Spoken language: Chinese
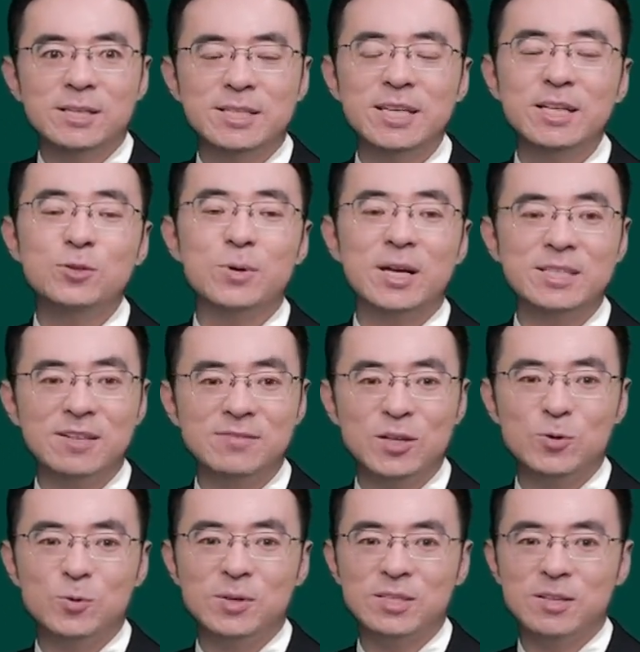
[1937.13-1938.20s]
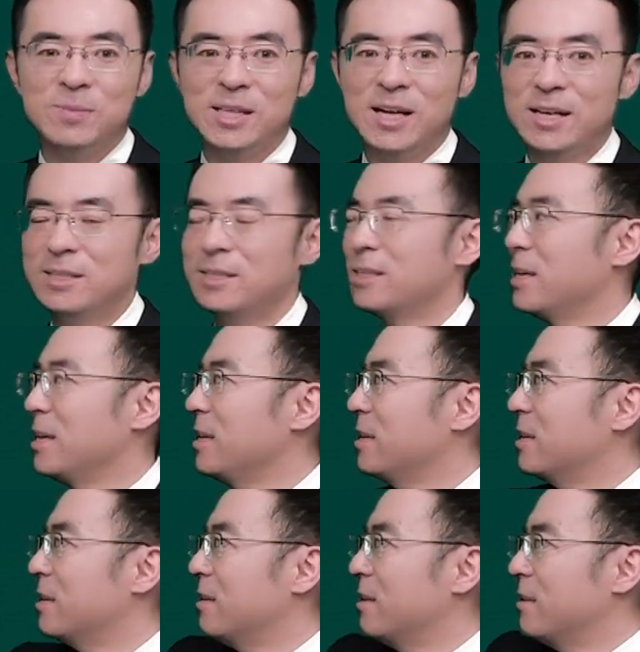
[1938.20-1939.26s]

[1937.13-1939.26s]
侵权行为属于什么呢？A